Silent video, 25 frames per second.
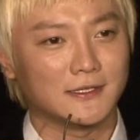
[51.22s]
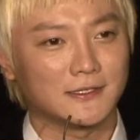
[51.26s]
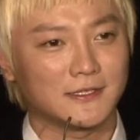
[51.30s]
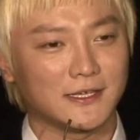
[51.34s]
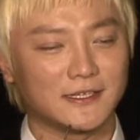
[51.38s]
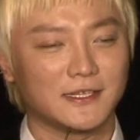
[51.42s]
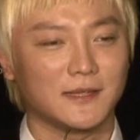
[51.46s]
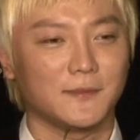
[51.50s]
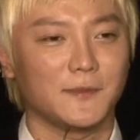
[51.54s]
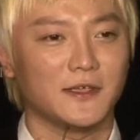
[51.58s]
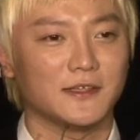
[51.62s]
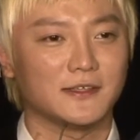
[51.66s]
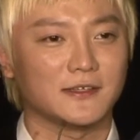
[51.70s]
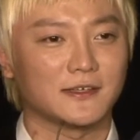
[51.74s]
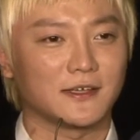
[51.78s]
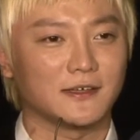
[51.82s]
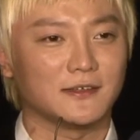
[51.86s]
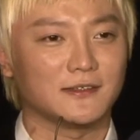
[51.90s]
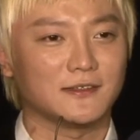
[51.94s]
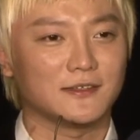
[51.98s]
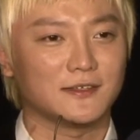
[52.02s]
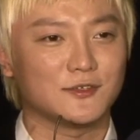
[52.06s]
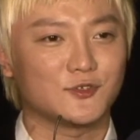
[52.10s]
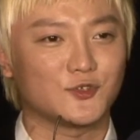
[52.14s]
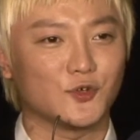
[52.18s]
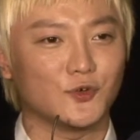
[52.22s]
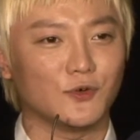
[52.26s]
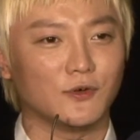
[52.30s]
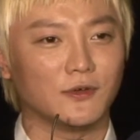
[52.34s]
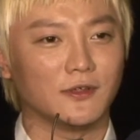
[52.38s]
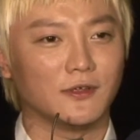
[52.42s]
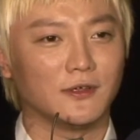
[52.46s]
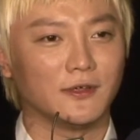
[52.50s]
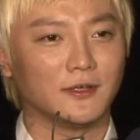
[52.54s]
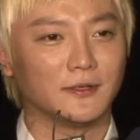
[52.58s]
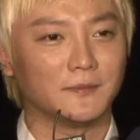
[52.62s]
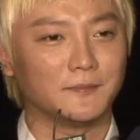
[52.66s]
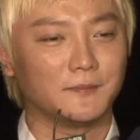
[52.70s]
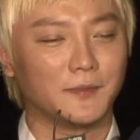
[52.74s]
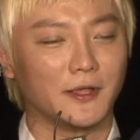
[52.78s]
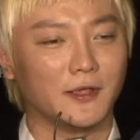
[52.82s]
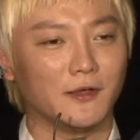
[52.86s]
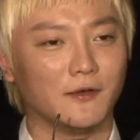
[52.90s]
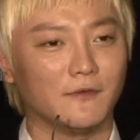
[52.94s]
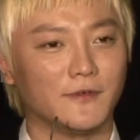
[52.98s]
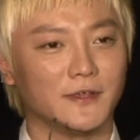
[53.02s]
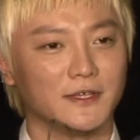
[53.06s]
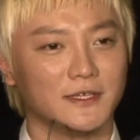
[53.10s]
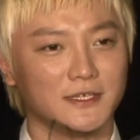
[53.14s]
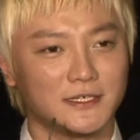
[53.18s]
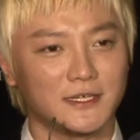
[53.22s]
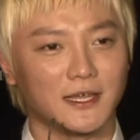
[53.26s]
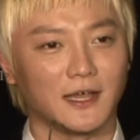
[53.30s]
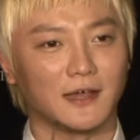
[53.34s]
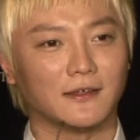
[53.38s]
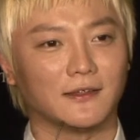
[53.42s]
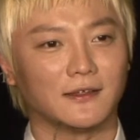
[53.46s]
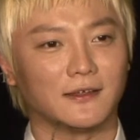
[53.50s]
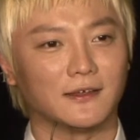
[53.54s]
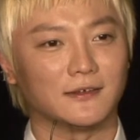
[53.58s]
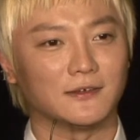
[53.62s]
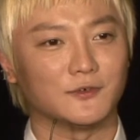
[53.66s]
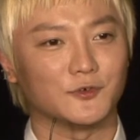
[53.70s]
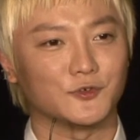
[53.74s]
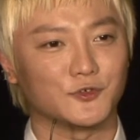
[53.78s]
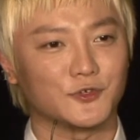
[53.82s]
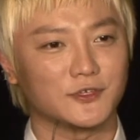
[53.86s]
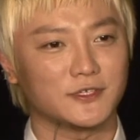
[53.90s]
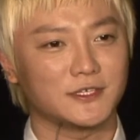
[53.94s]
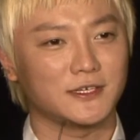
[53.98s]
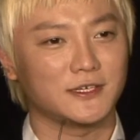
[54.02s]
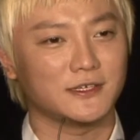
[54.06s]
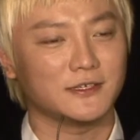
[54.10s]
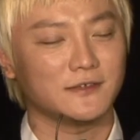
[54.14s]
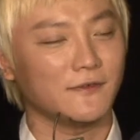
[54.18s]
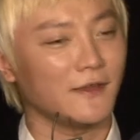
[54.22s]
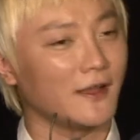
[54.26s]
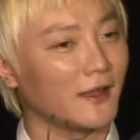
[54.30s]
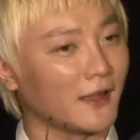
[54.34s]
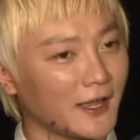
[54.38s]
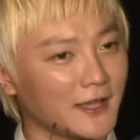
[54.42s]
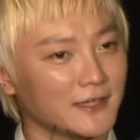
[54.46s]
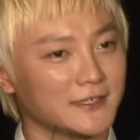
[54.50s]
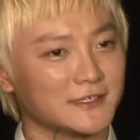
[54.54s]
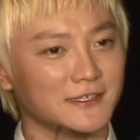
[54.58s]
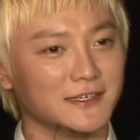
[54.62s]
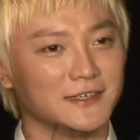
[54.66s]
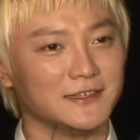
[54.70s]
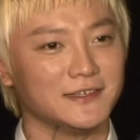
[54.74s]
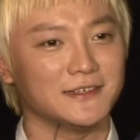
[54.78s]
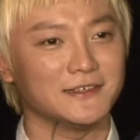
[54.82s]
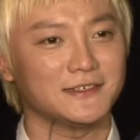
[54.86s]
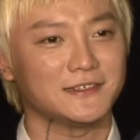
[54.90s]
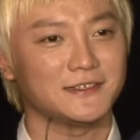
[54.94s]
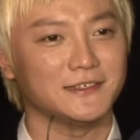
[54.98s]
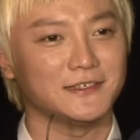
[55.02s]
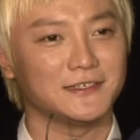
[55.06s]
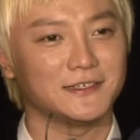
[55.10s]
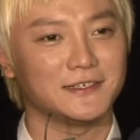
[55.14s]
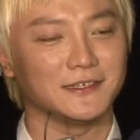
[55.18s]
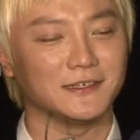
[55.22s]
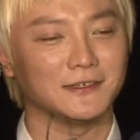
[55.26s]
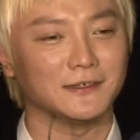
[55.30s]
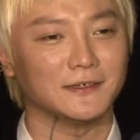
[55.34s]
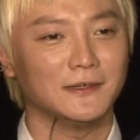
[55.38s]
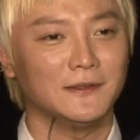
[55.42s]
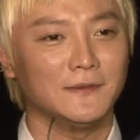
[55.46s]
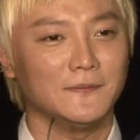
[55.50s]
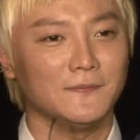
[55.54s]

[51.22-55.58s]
在这边也是跟所有的朋友分享啊，我觉得今天是非常开心的一件事情。